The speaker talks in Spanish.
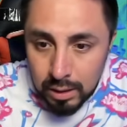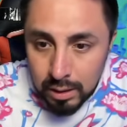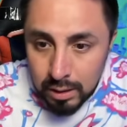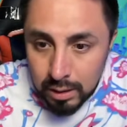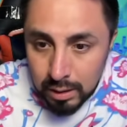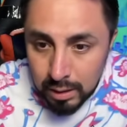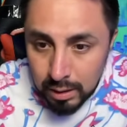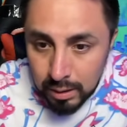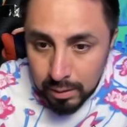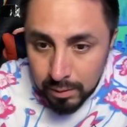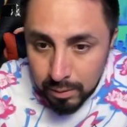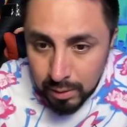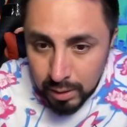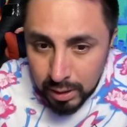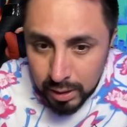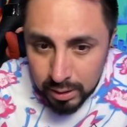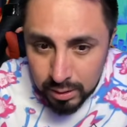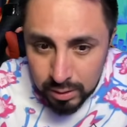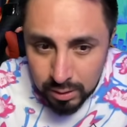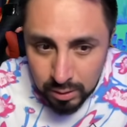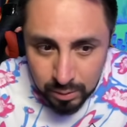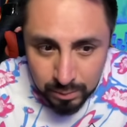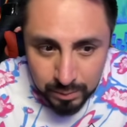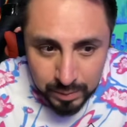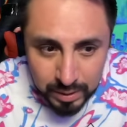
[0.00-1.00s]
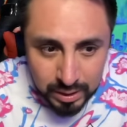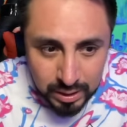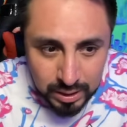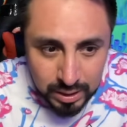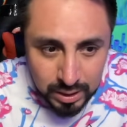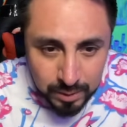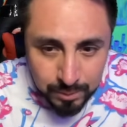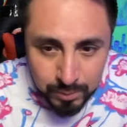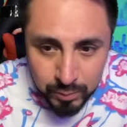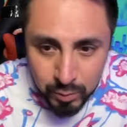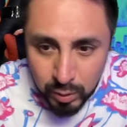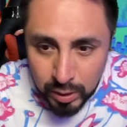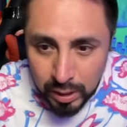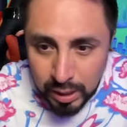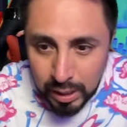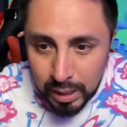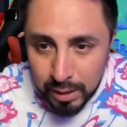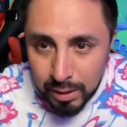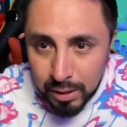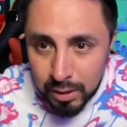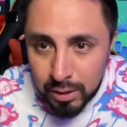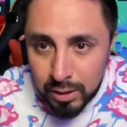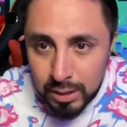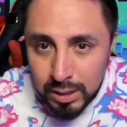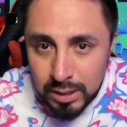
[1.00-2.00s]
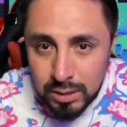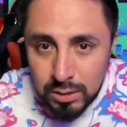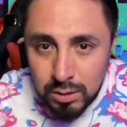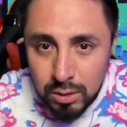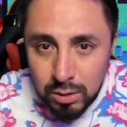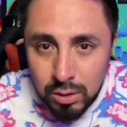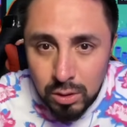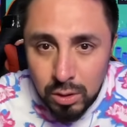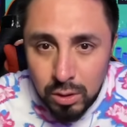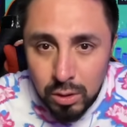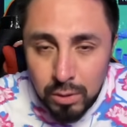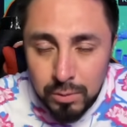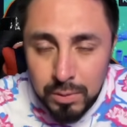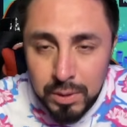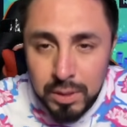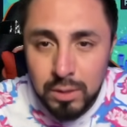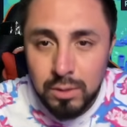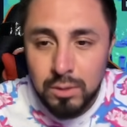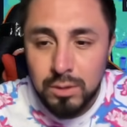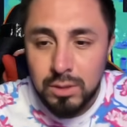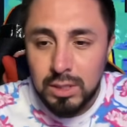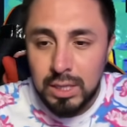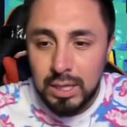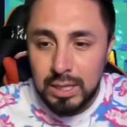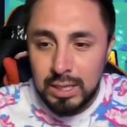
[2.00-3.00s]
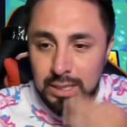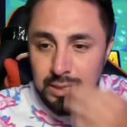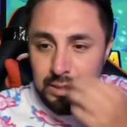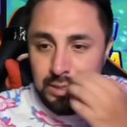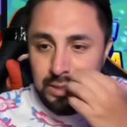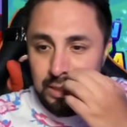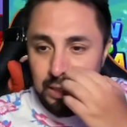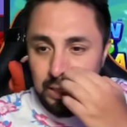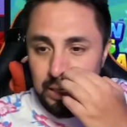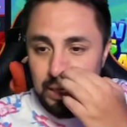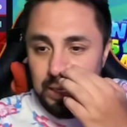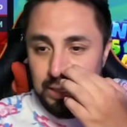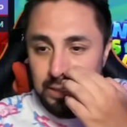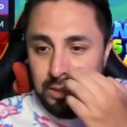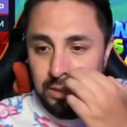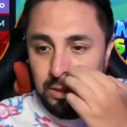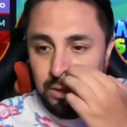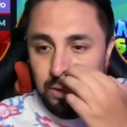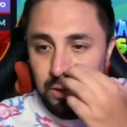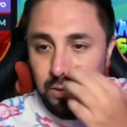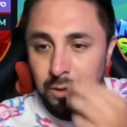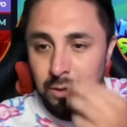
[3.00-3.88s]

Le voy a tomar captura a lo mejor y esto no lo ven ustedes. Listo.